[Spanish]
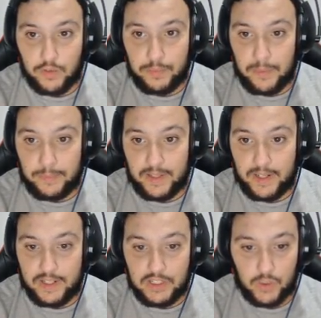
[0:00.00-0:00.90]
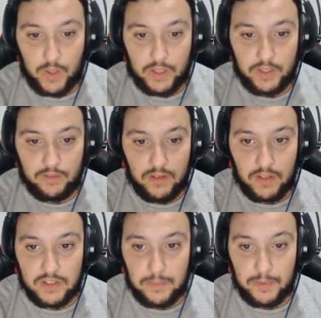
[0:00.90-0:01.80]
para picar esto de aquí.
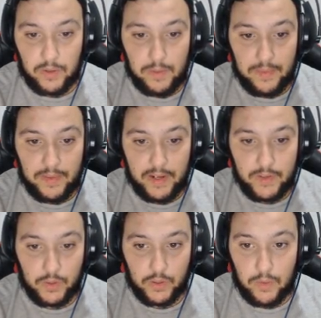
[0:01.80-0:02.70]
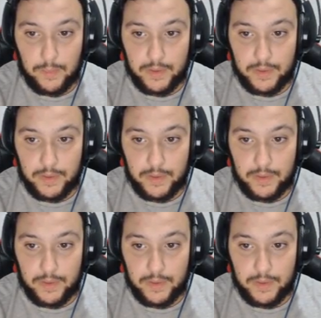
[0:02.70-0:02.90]
Aunque este pico de madera yo creo que lo vamos a